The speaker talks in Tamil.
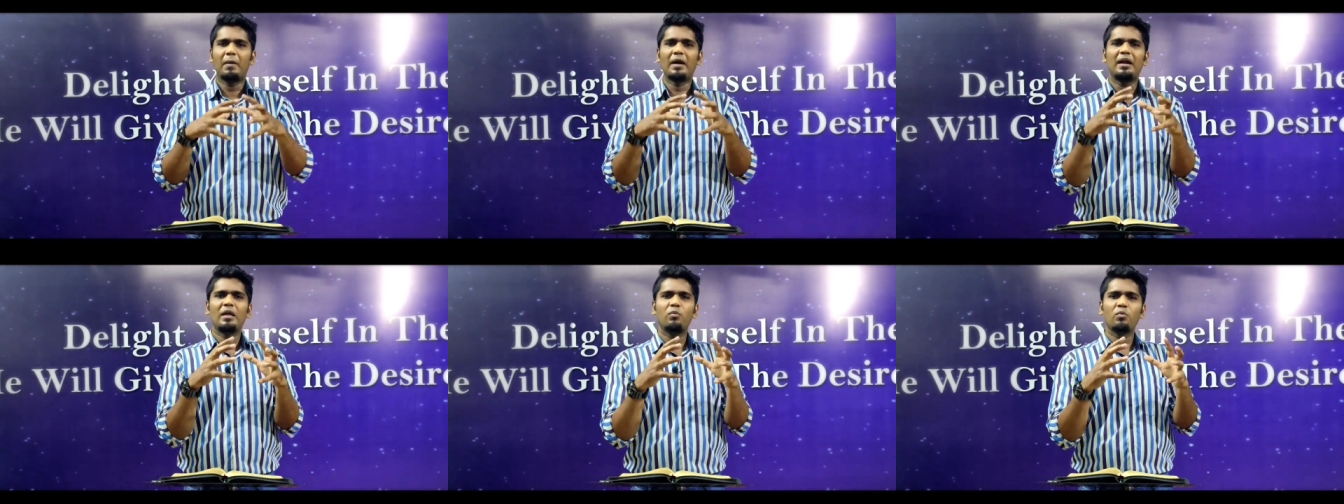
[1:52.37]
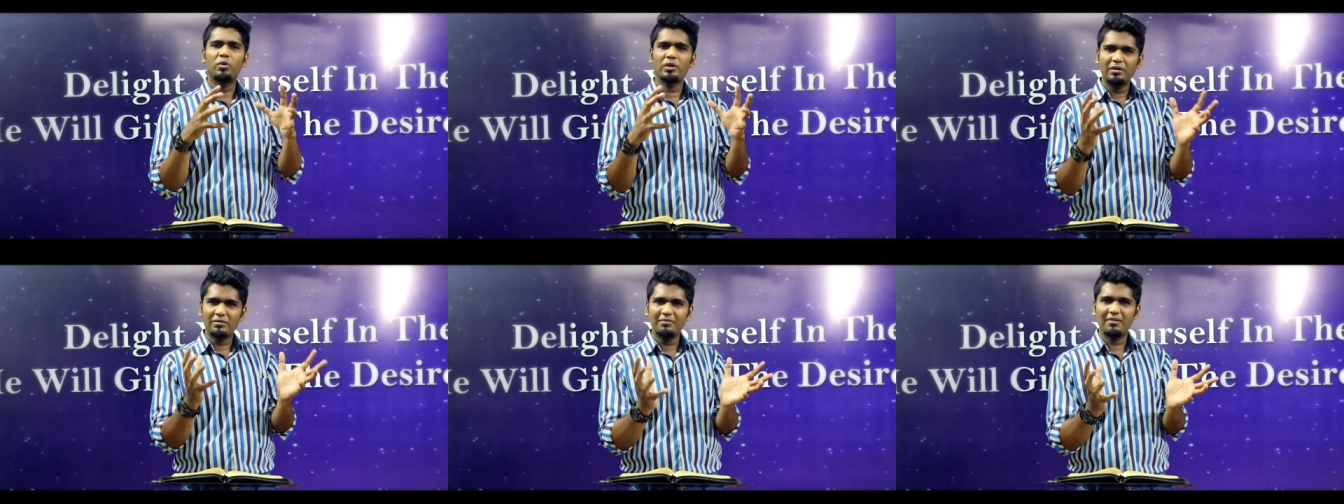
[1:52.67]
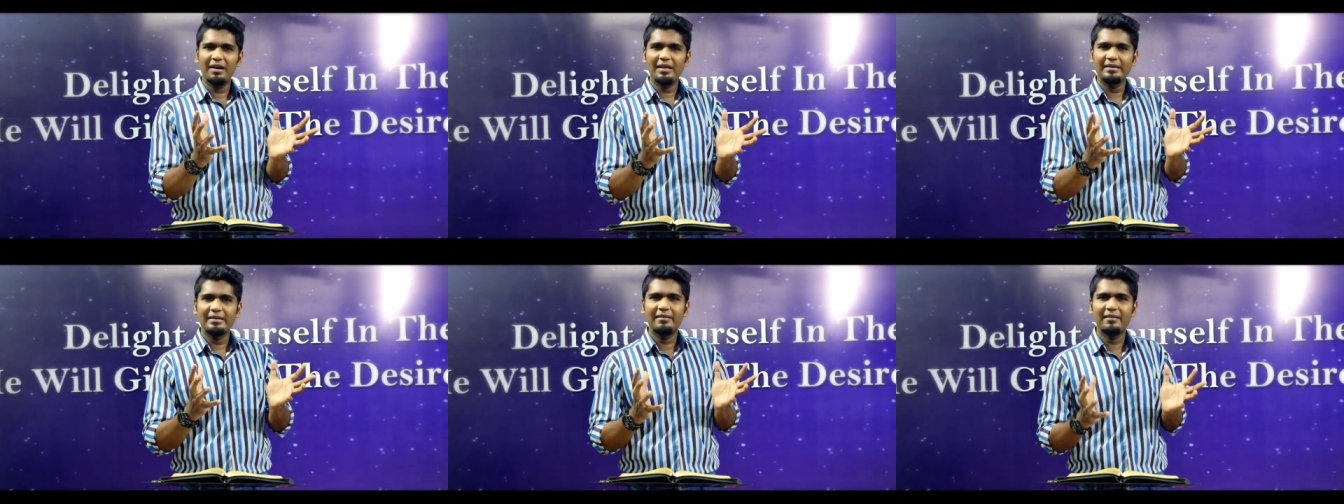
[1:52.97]
பல
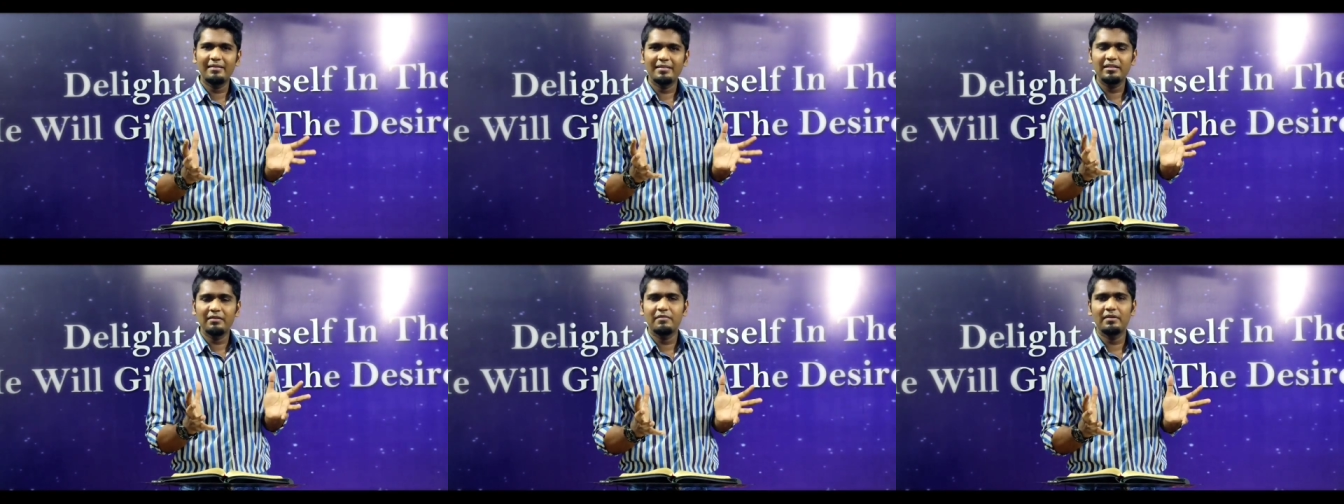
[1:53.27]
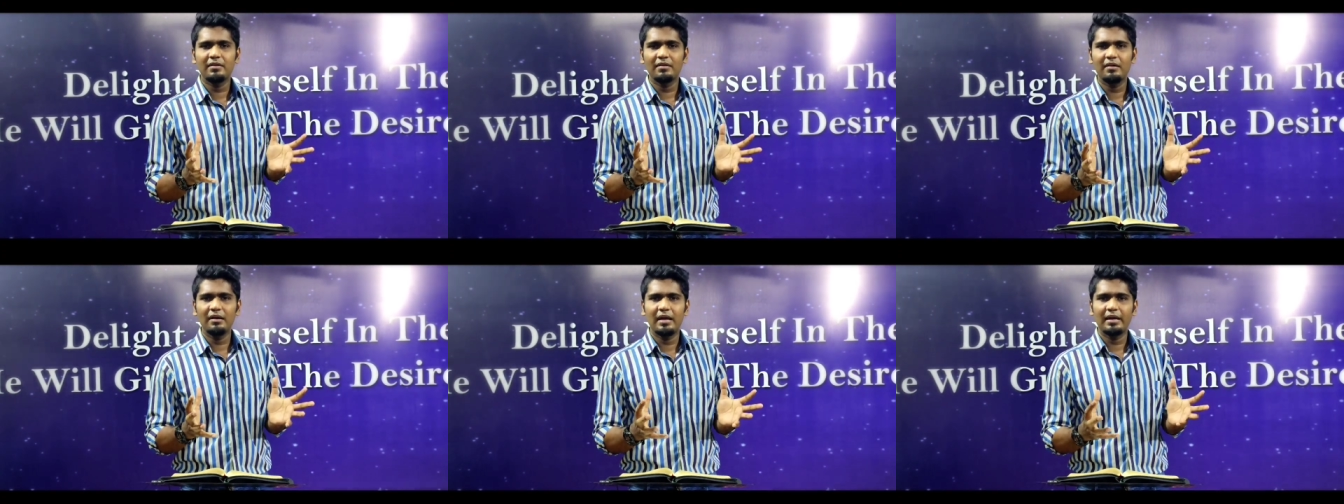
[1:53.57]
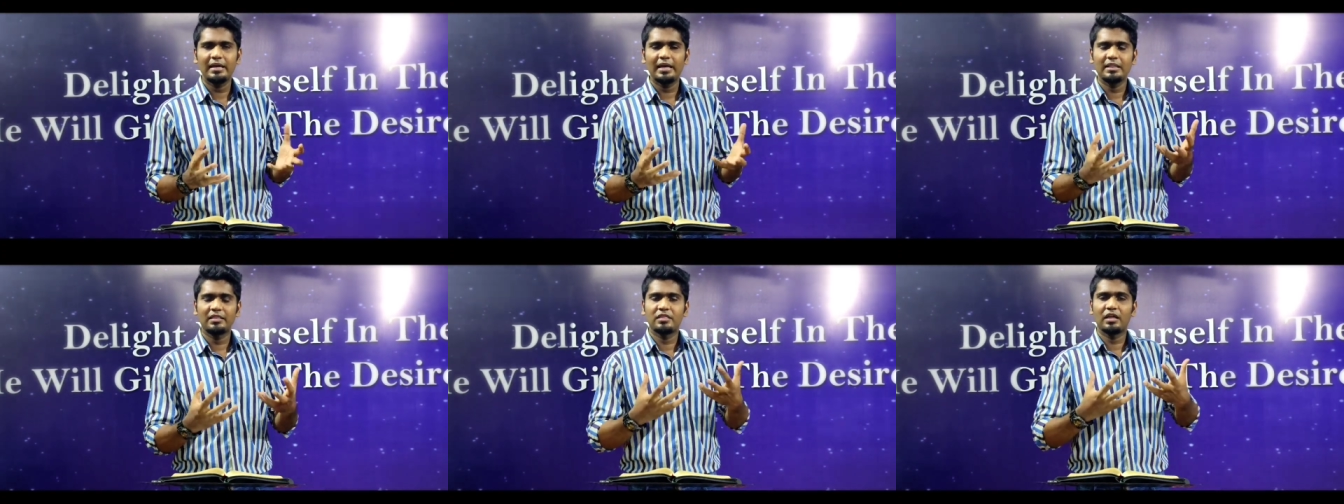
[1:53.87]
உறவுகளை
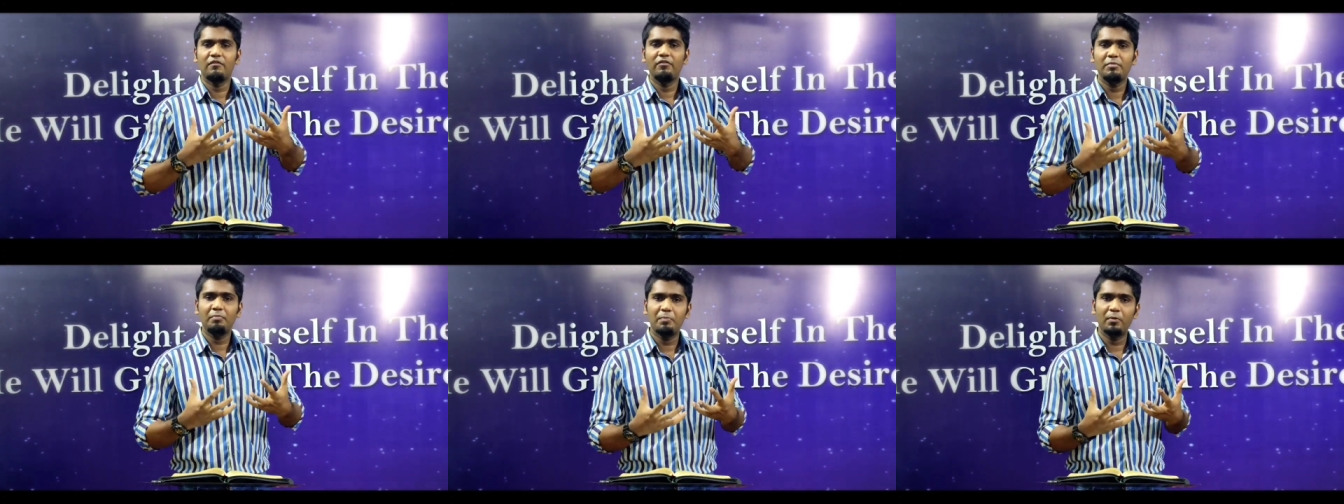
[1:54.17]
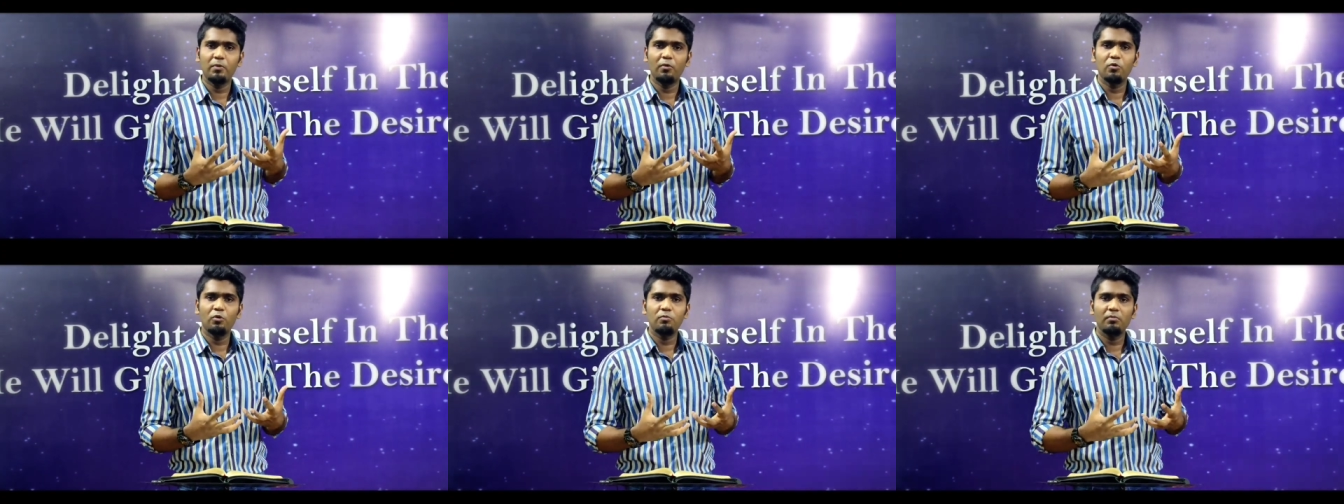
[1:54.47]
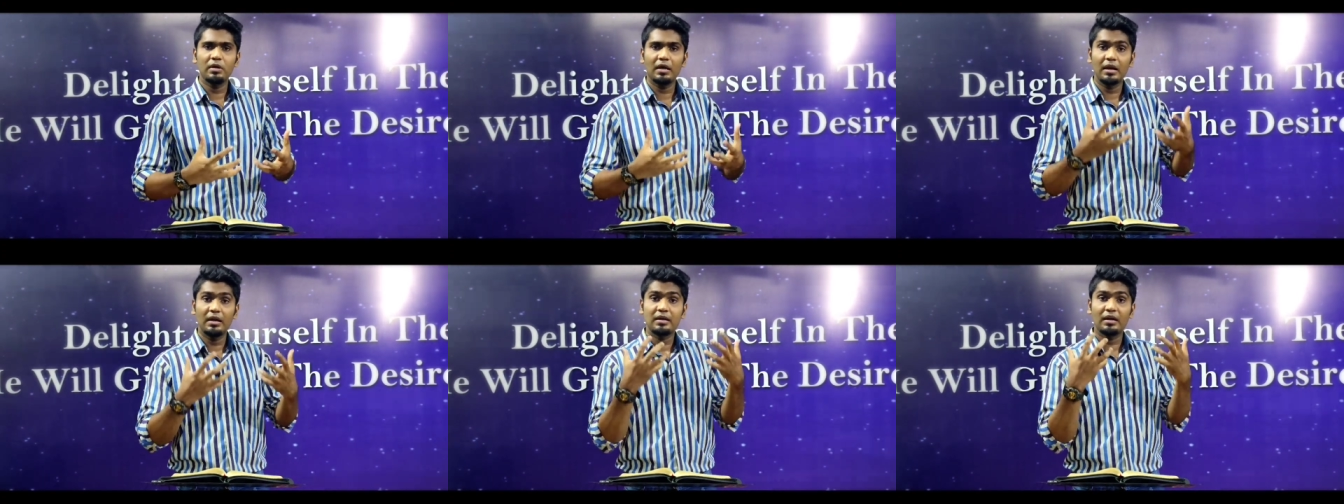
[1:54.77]
இழந்தவர்கள் அங்கே
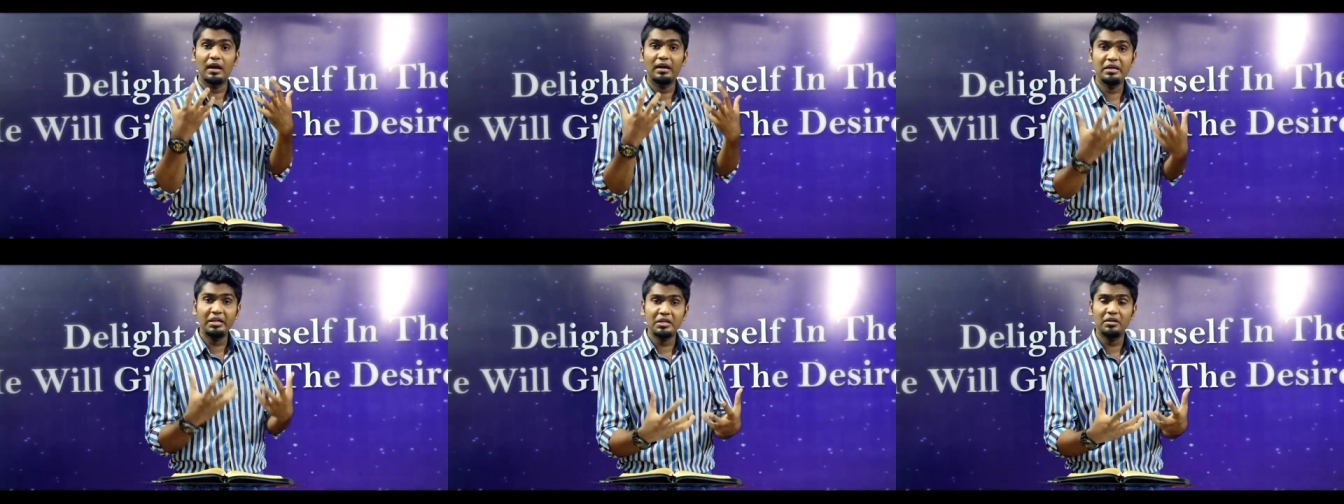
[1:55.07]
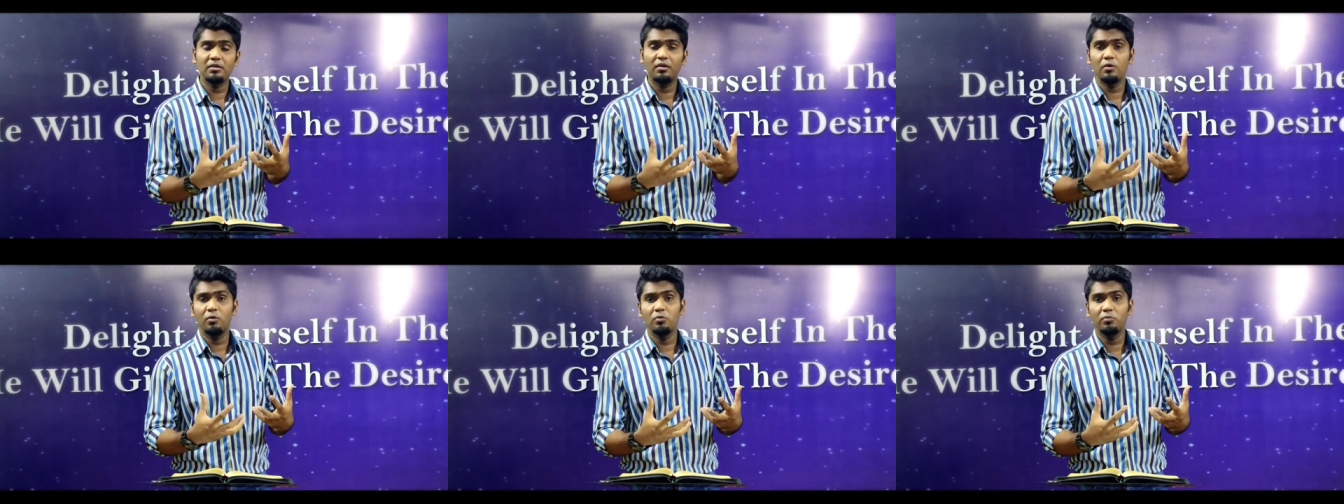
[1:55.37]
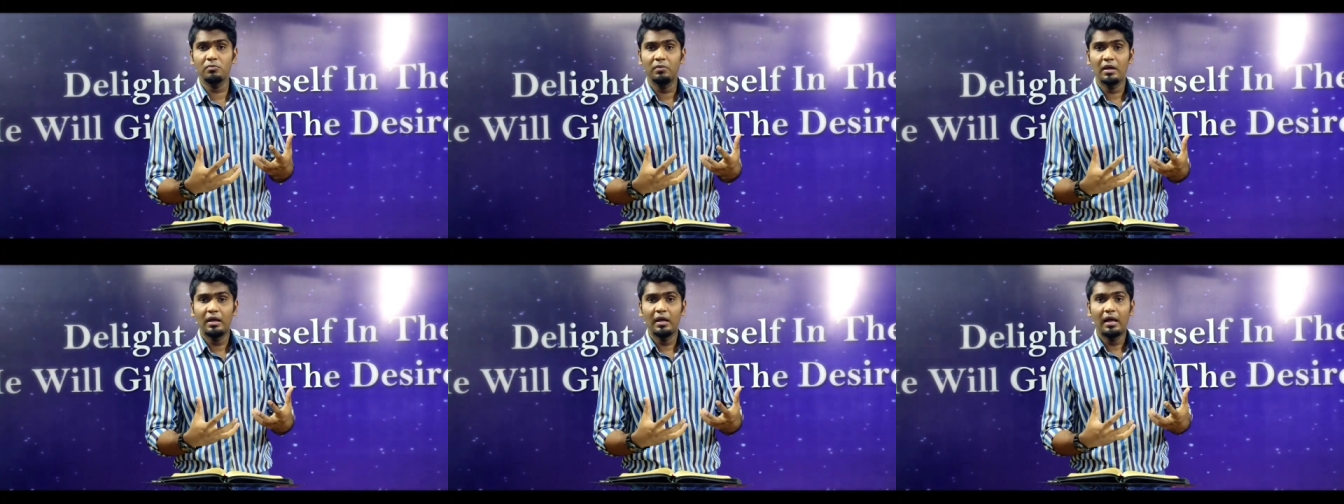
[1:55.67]
தவிப்புகளும் உங்கள்
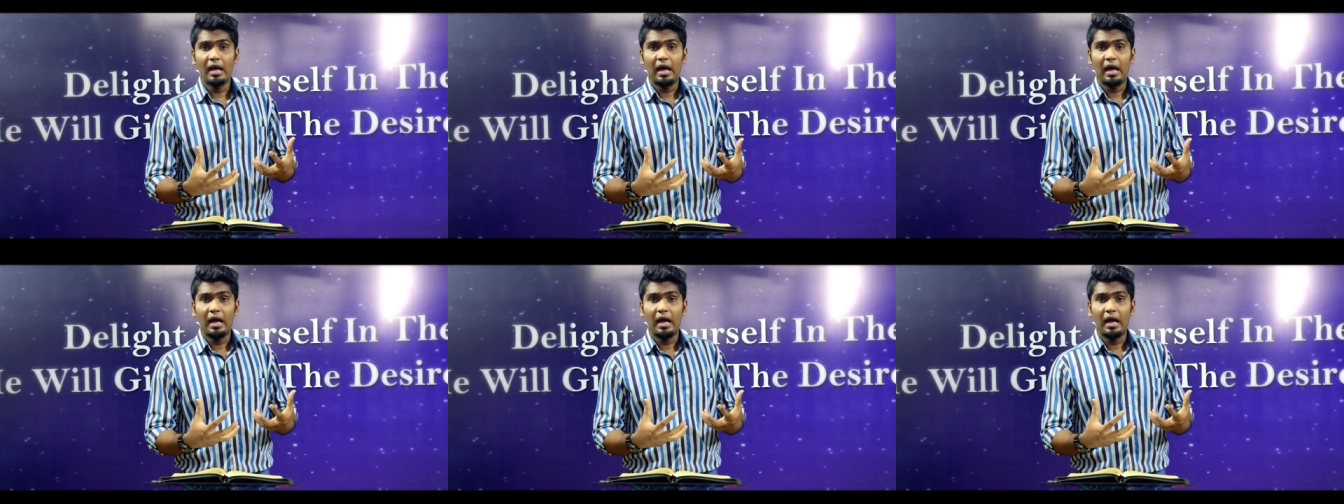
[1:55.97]
கண்ணீர்களும்